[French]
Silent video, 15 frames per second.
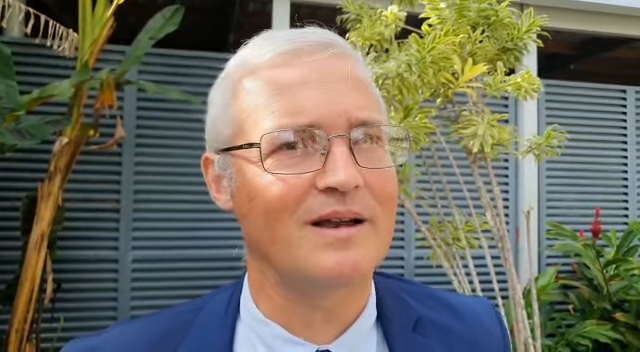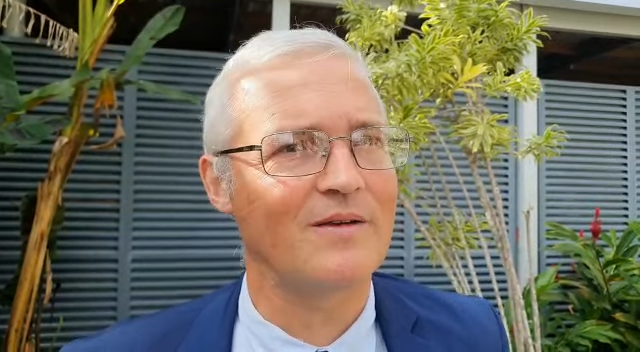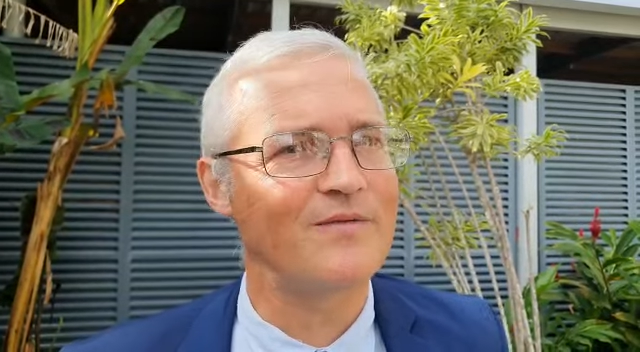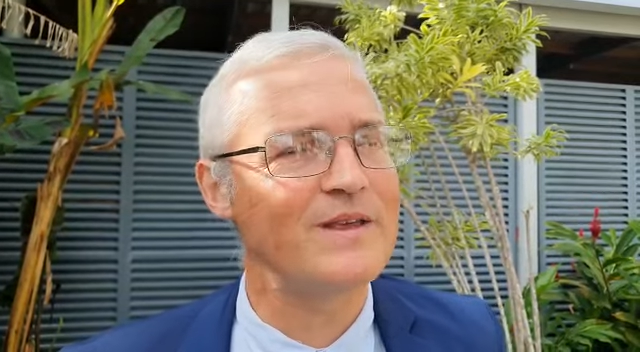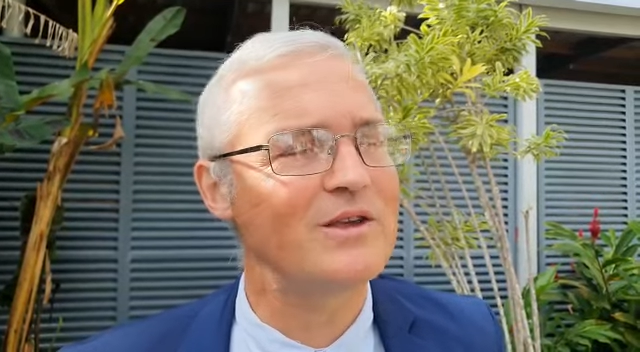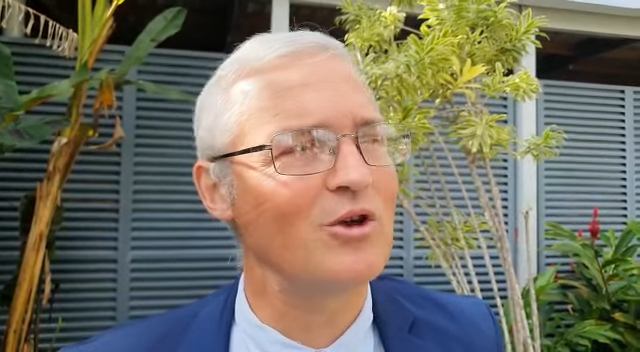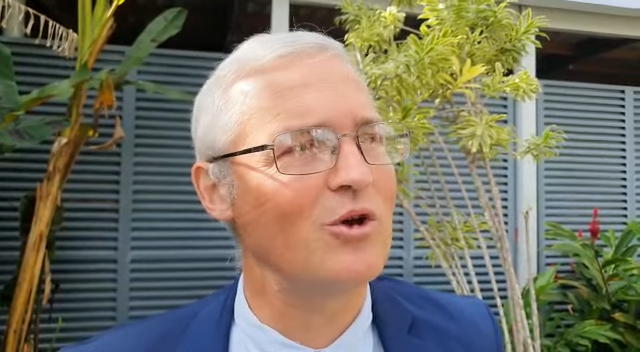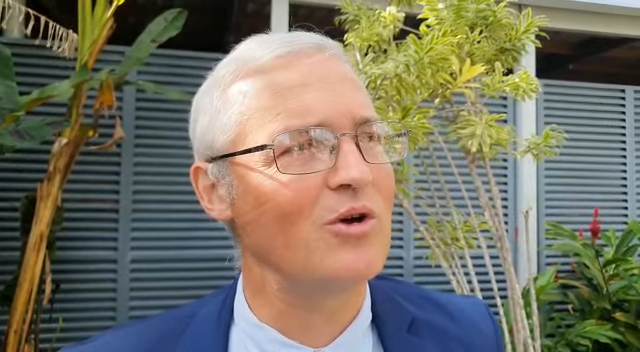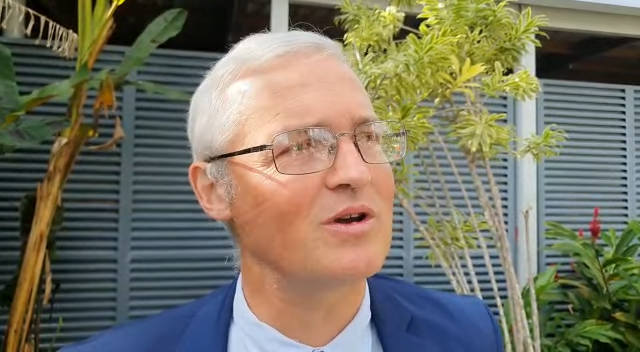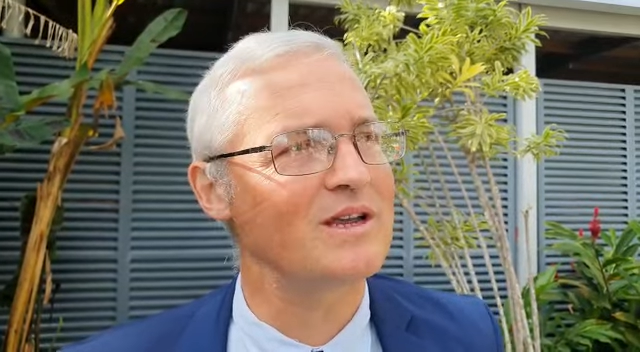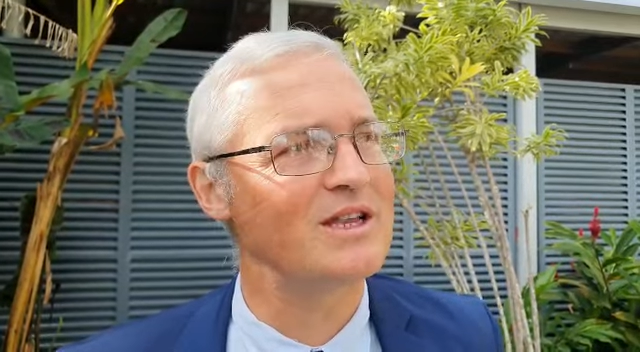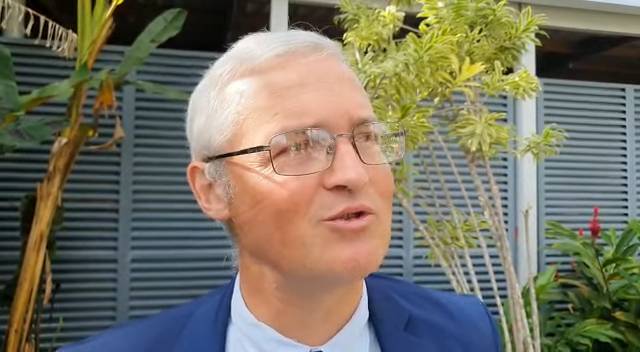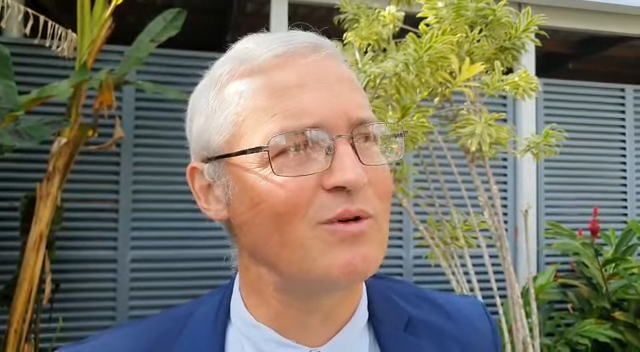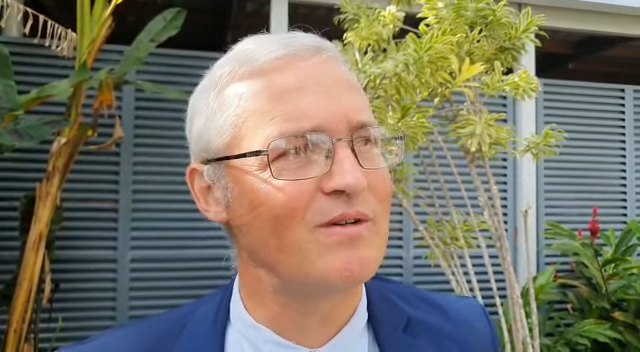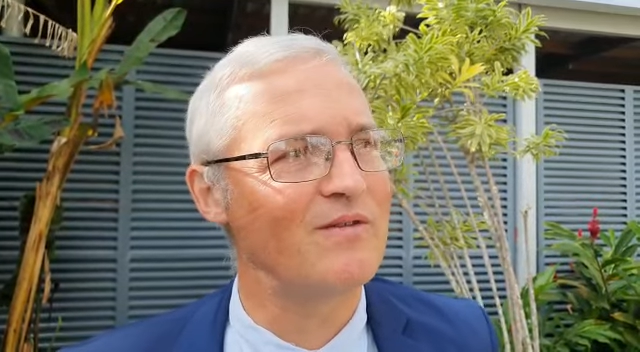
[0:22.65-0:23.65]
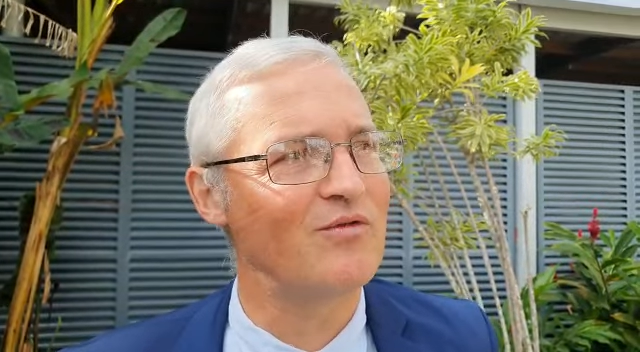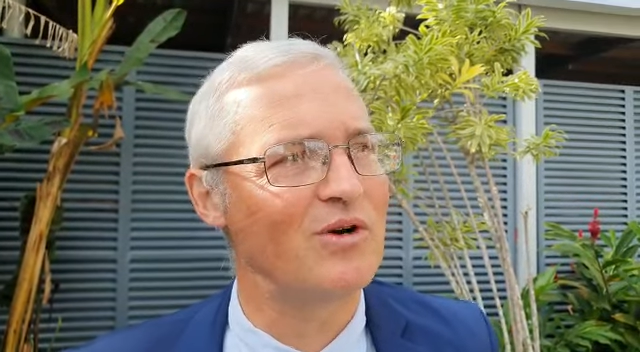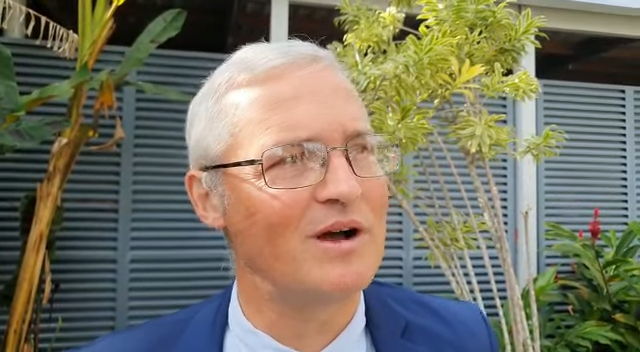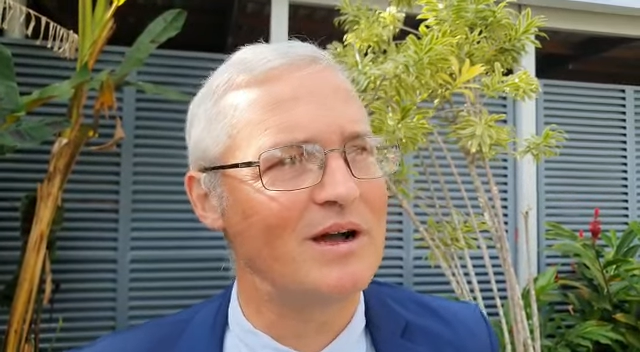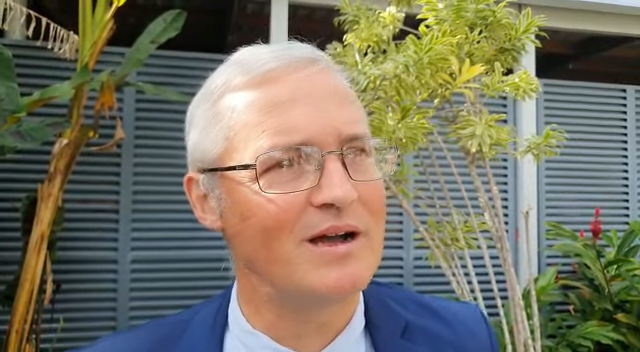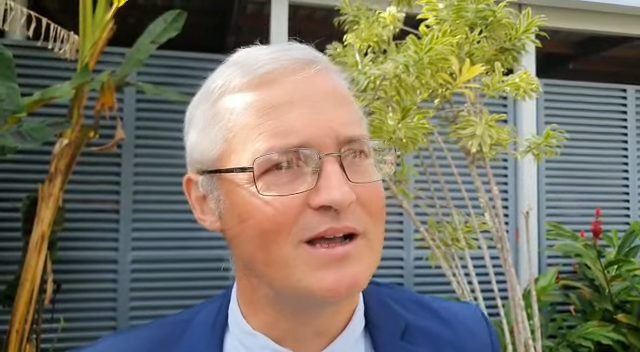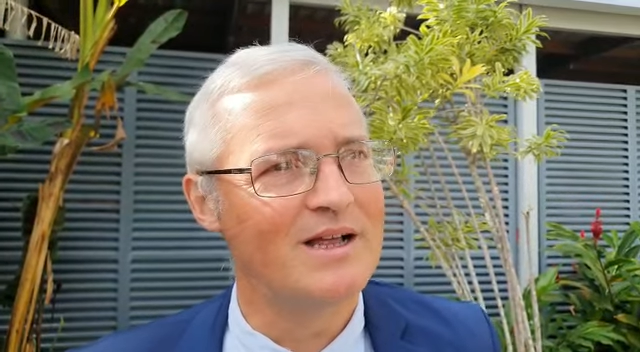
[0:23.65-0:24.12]
la vigueur qu'ils doivent
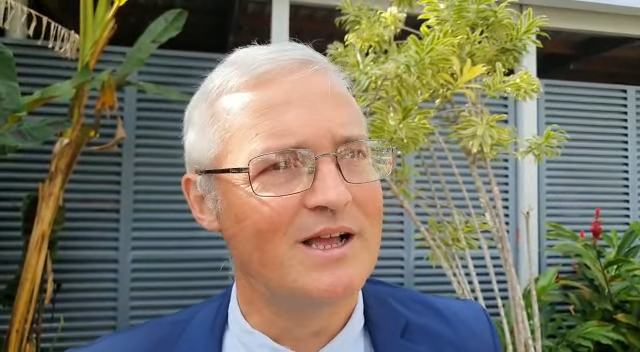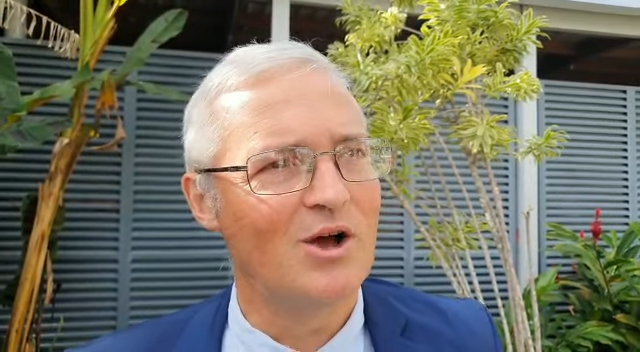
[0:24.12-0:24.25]
avoir